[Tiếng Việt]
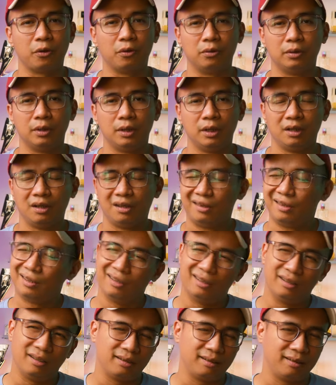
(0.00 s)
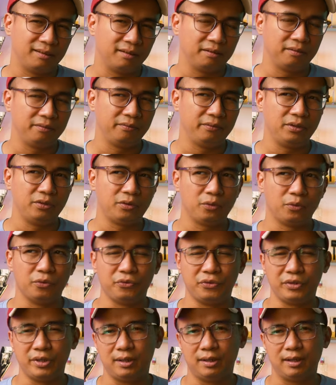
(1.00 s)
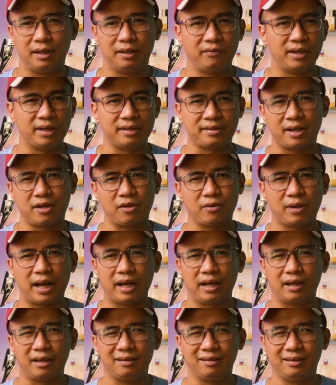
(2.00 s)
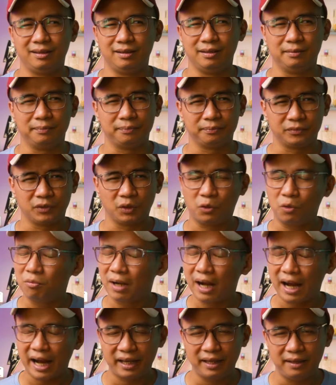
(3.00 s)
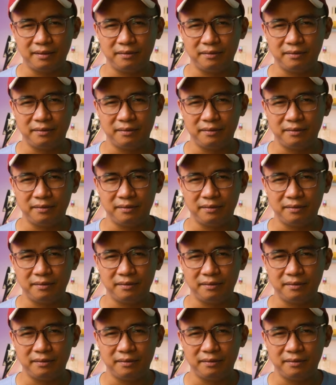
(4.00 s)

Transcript: Uh, ví dụ như là về sau này thì nó cũng hay,